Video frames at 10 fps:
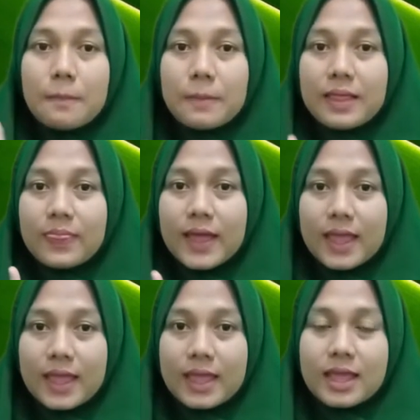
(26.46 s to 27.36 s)

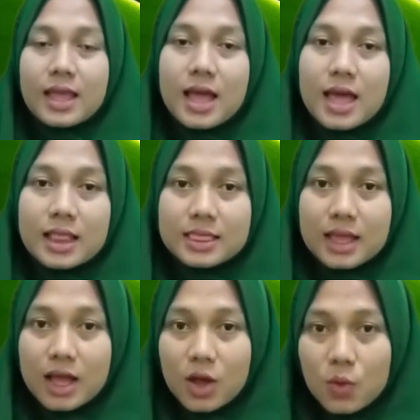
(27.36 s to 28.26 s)
plantai
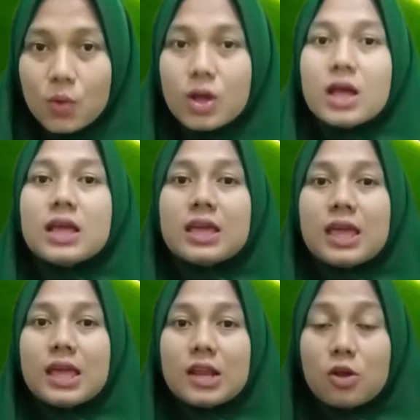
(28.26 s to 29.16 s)
atau
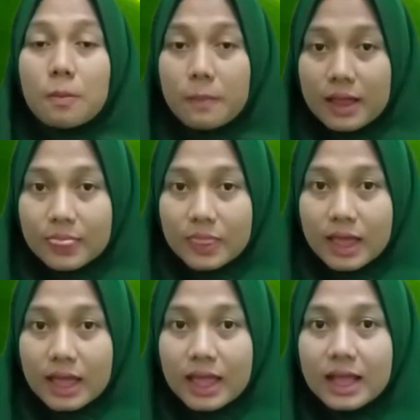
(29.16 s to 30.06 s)
kingdom
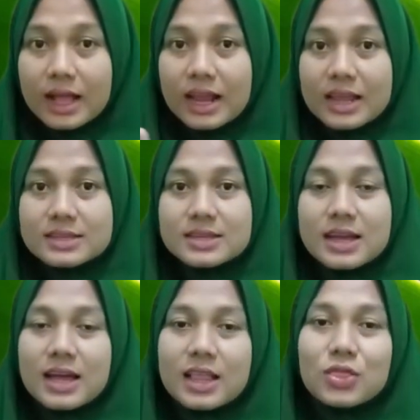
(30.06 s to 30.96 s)
plantai,
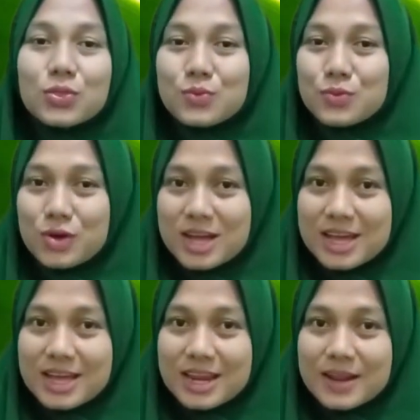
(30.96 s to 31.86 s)
kerajaan
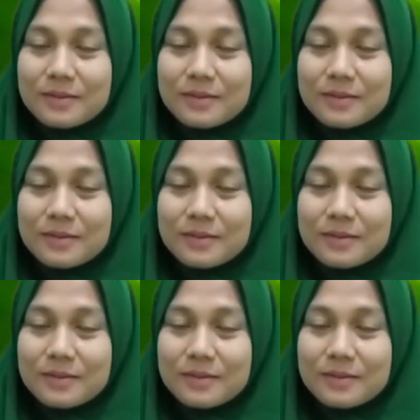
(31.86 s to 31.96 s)
tumbuhan.